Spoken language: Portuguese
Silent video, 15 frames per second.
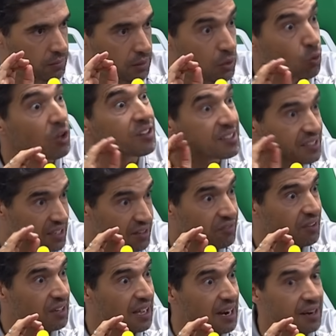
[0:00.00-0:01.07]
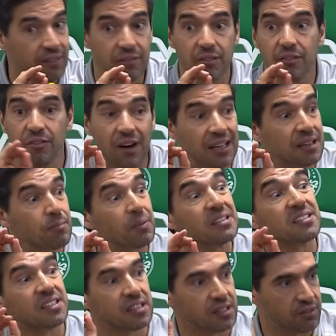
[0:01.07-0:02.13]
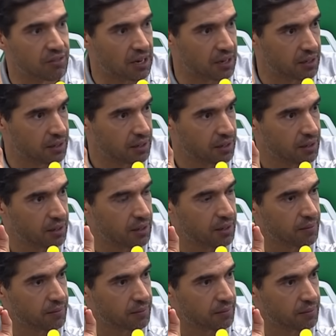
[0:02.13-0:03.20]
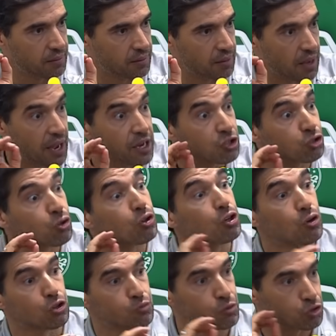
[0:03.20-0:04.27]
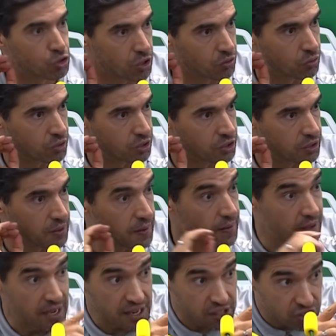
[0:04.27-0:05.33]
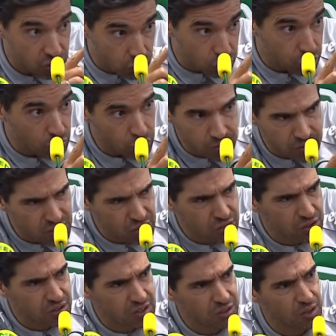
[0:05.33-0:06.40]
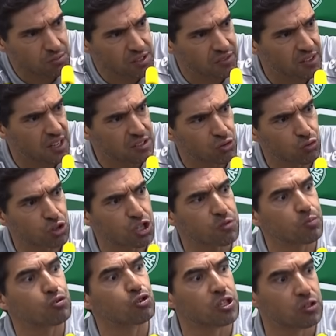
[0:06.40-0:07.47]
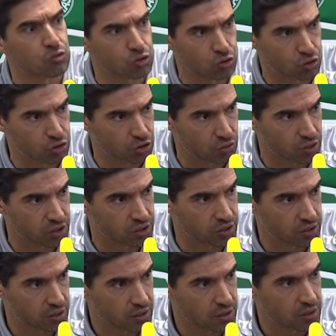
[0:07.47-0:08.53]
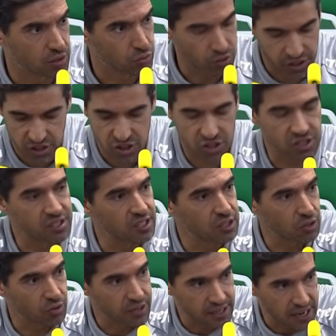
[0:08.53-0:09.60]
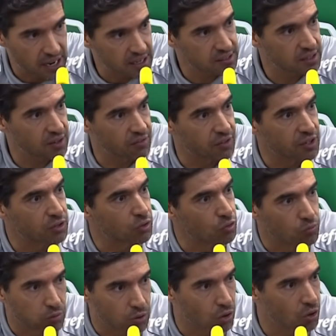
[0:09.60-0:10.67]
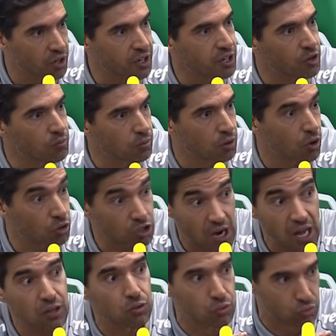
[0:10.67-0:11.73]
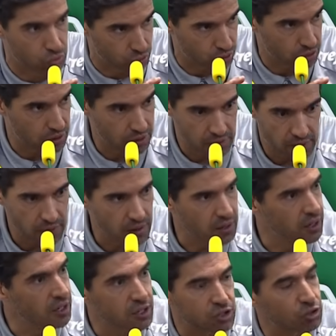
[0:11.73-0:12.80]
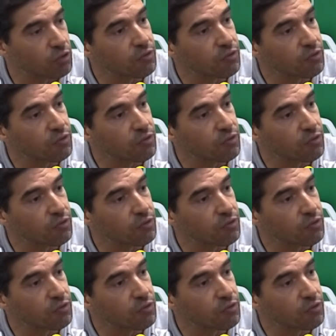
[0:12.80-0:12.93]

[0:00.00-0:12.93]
Quando quiserem falar, falem para incentivar. É isto que eu digo aos meus jogadores. E esses torcedores, mas isso se estamos a falar, são 3% dos torcedores. São aqueles que se sentam em casa, à frente de um bloco, criam blocos, alguns. E só